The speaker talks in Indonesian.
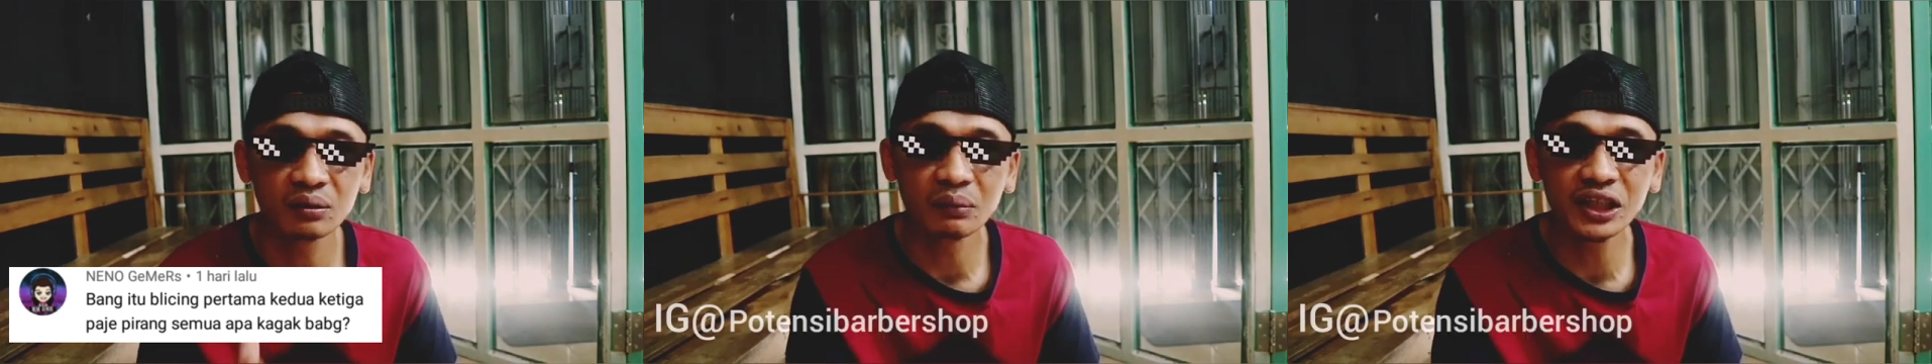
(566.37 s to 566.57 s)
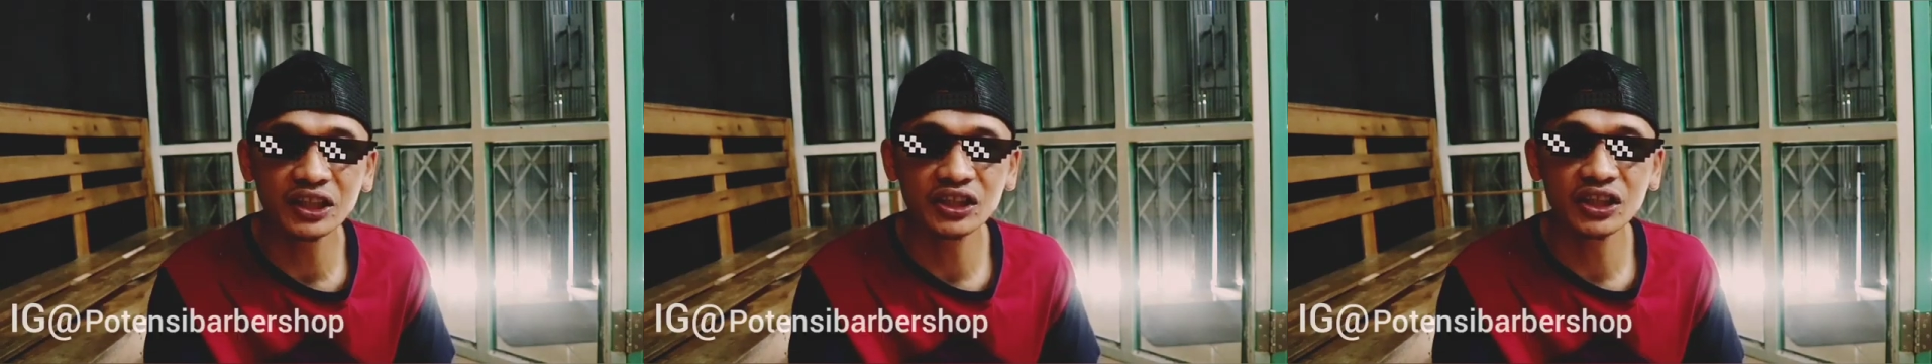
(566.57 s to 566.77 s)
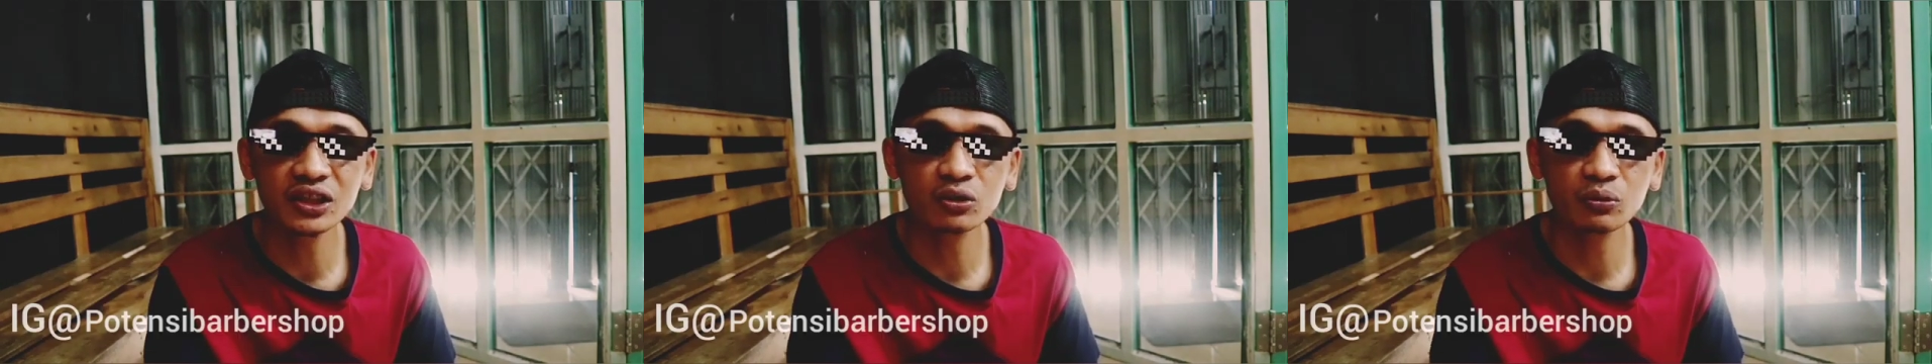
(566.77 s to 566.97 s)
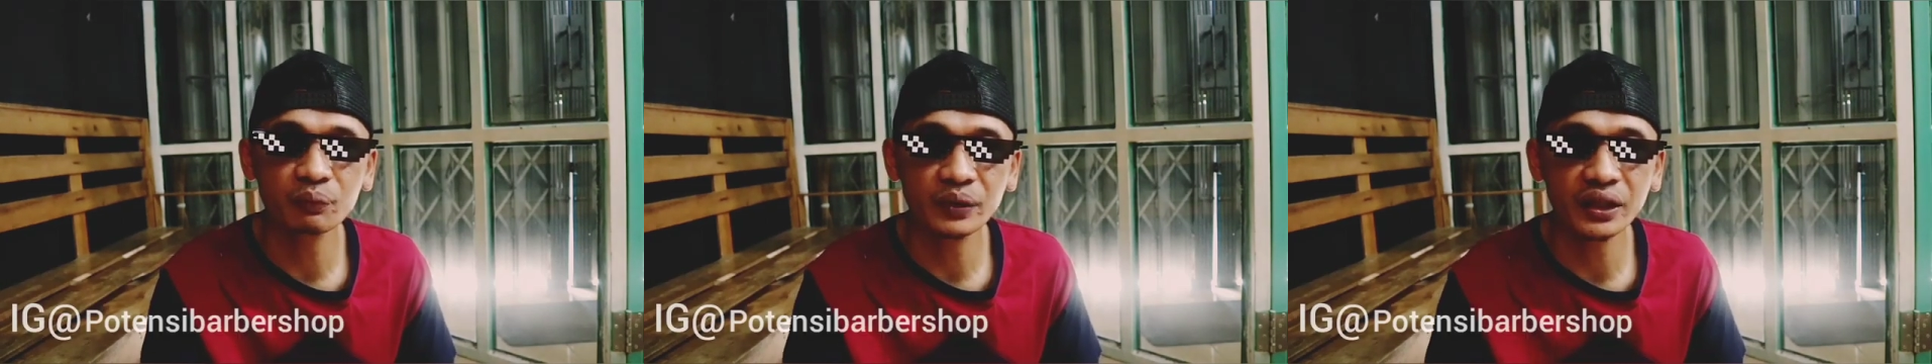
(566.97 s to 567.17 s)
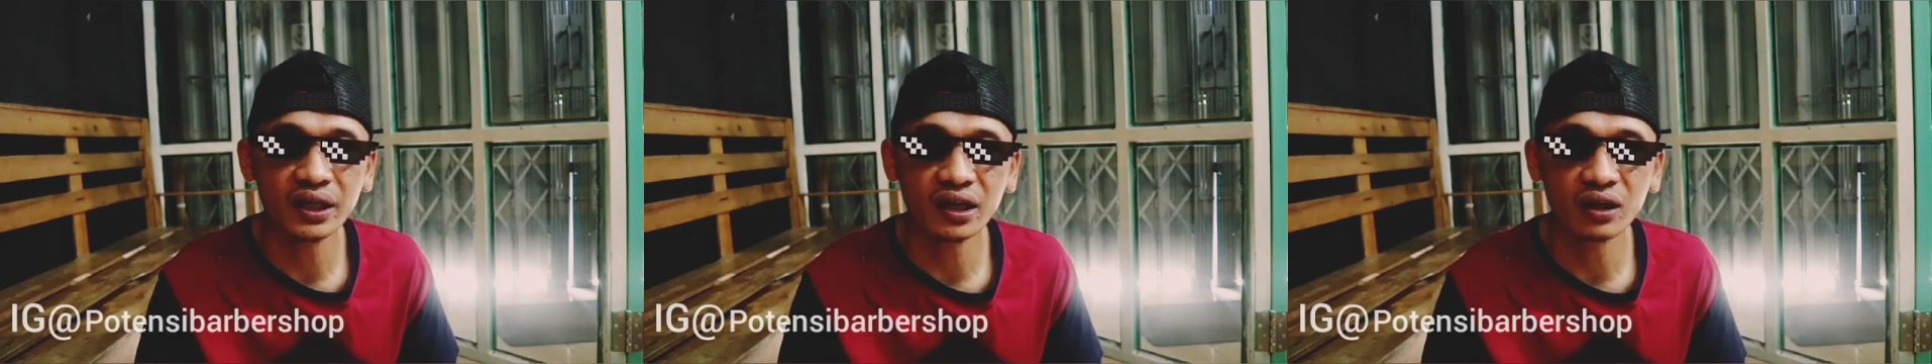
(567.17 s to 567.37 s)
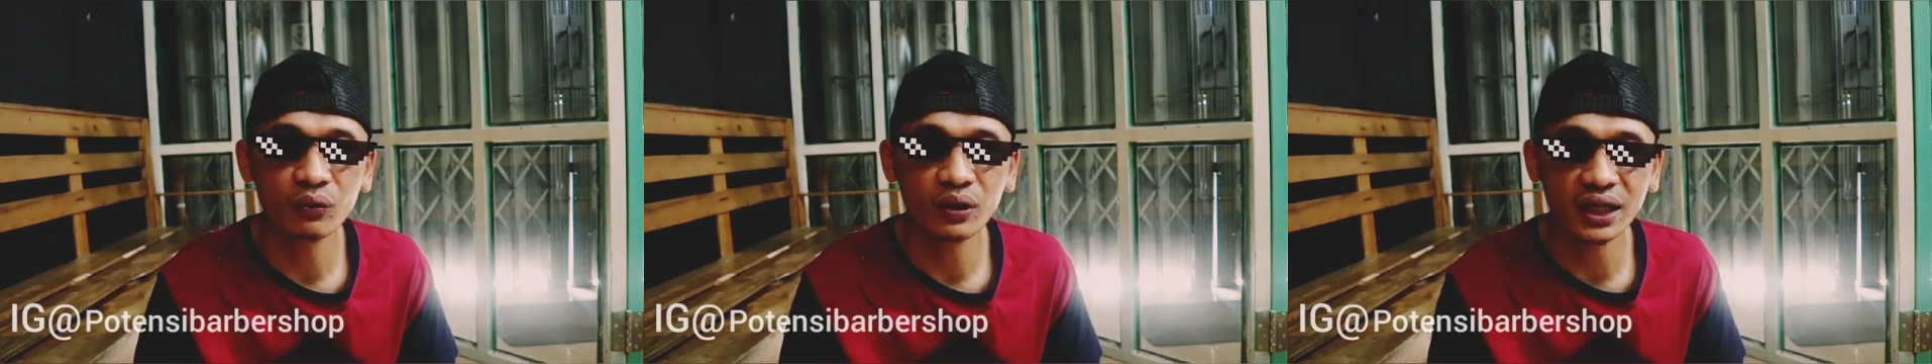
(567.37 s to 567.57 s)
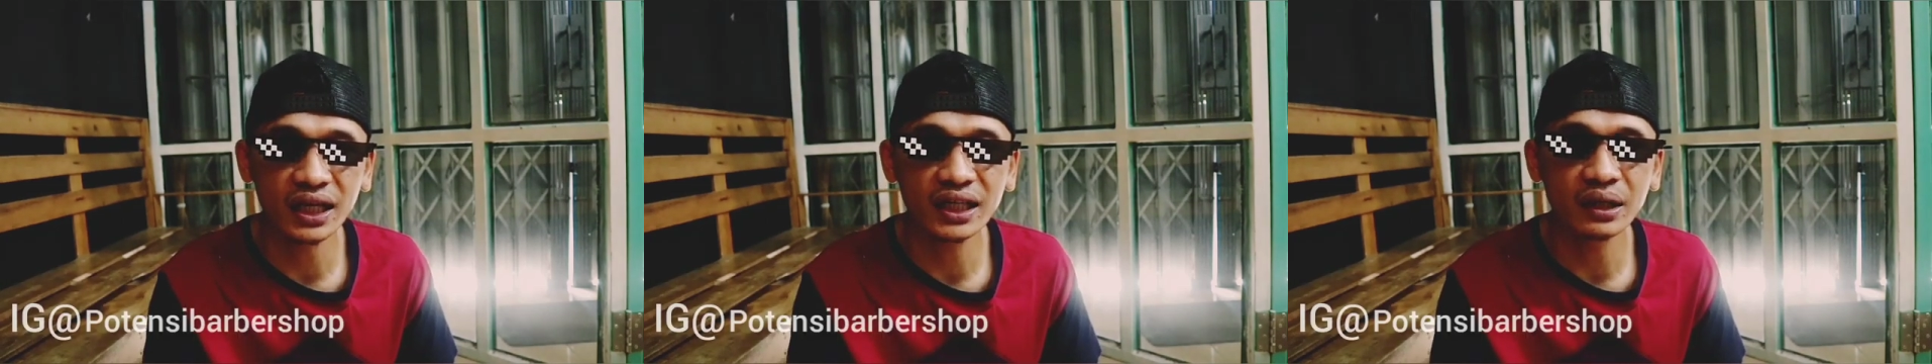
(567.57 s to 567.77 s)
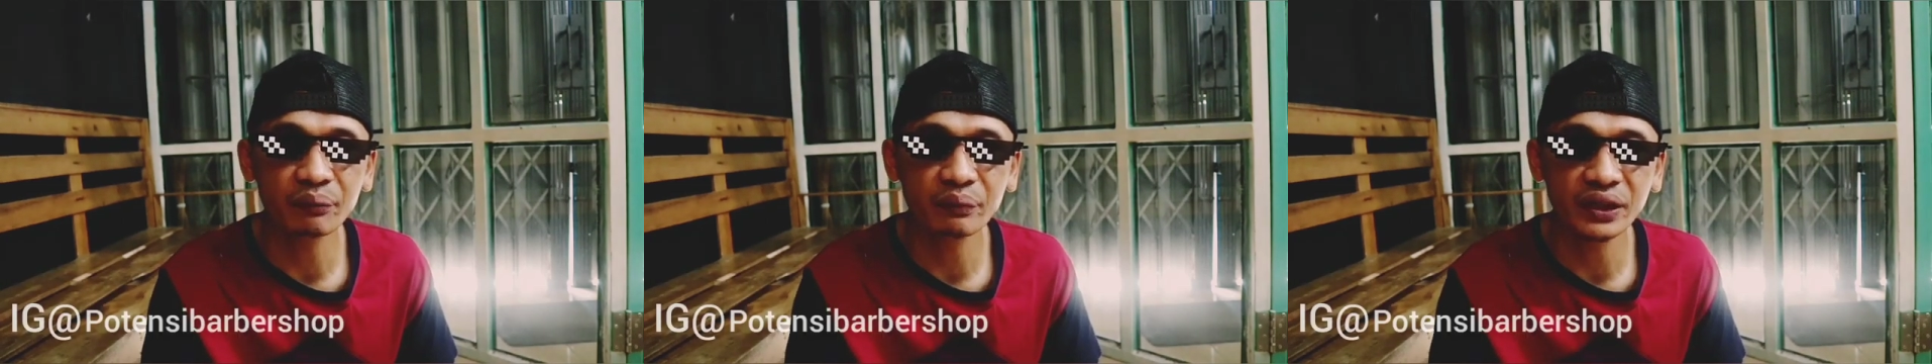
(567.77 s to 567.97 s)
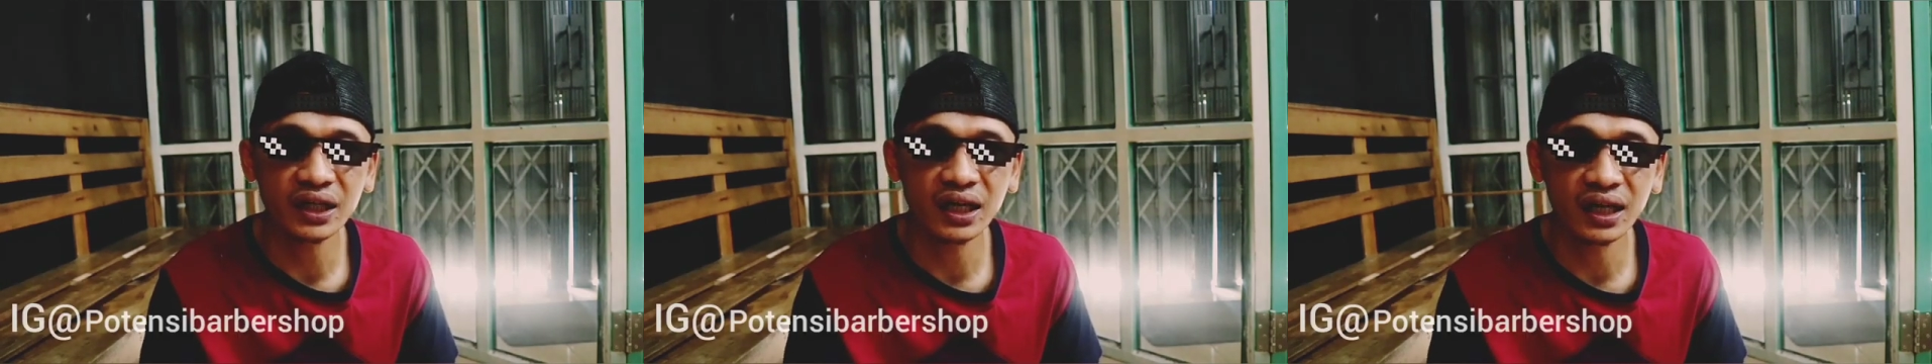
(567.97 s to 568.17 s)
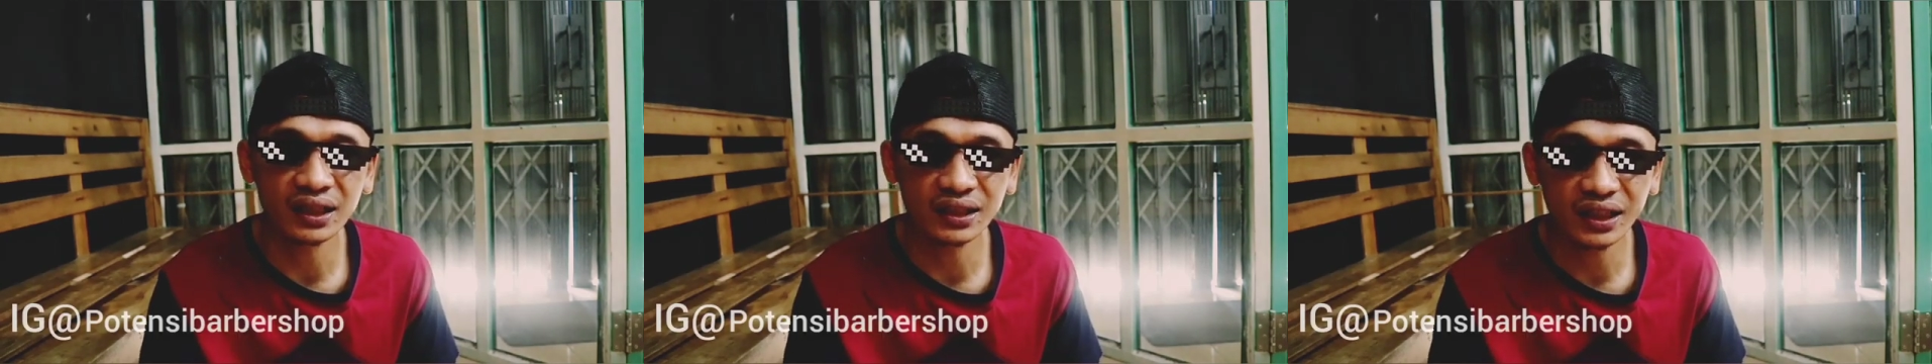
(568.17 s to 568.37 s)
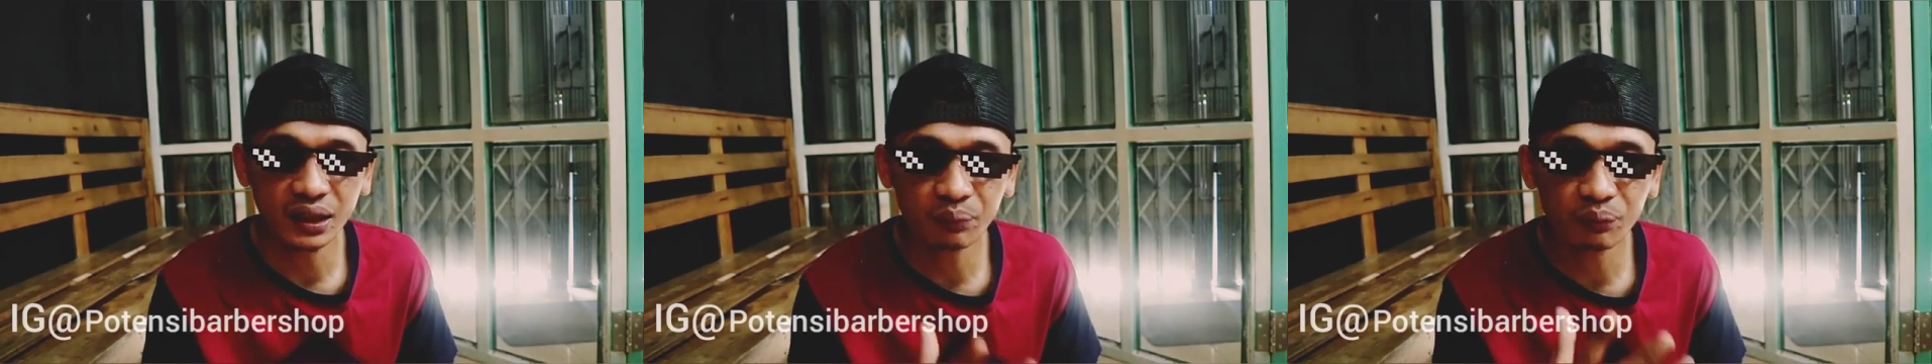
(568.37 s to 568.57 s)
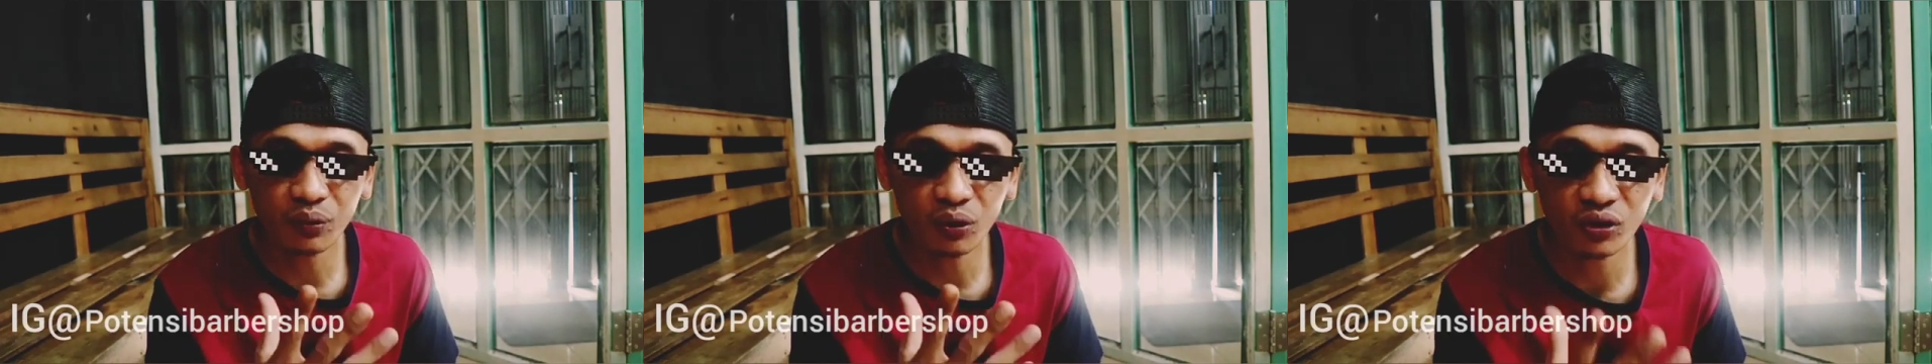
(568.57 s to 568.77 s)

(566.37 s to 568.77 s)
bleaching itu pirang warnanya pirang jadi